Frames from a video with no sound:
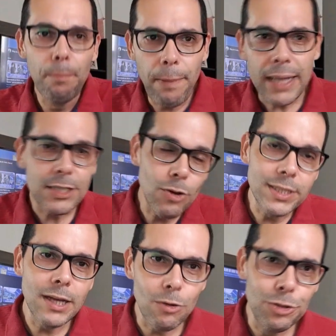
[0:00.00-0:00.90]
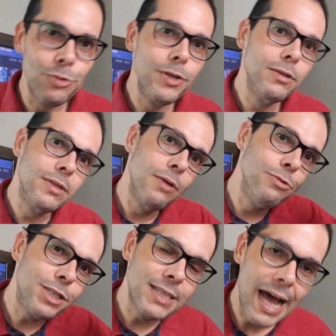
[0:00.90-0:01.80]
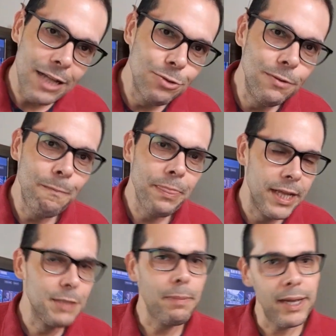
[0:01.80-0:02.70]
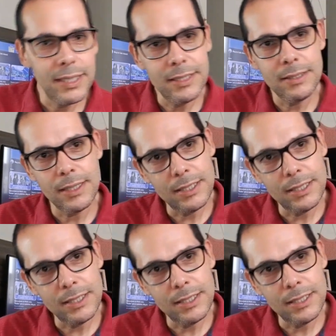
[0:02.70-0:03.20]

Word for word: passou a ser construído ter um Estado nesse país.